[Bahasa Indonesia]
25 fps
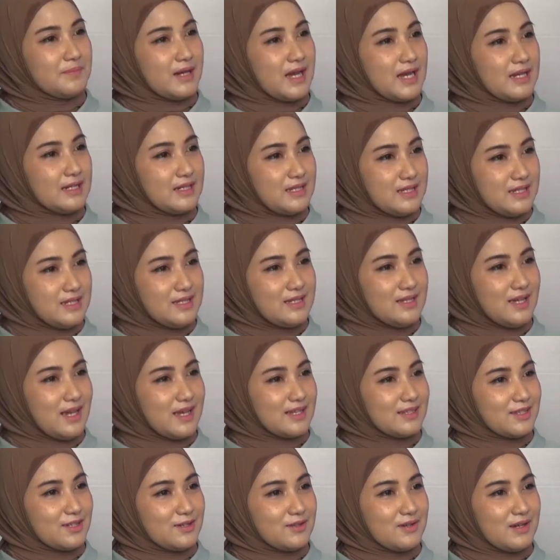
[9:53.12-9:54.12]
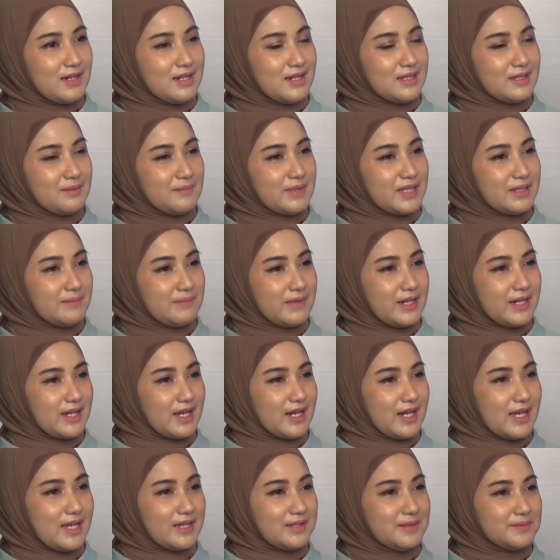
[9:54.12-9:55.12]
Pak Adi atau ada teman-teman
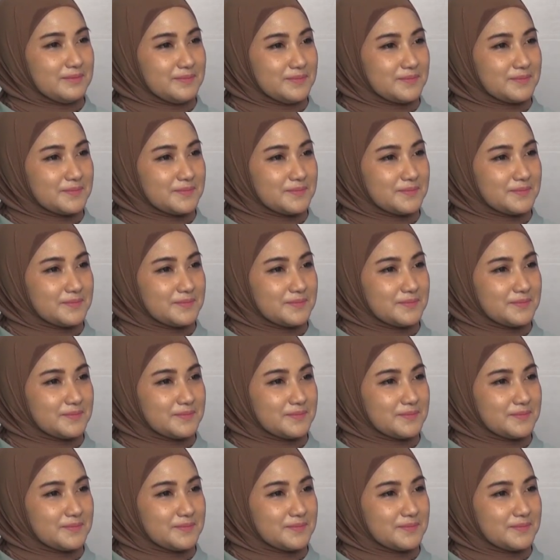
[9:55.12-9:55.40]
yang lain?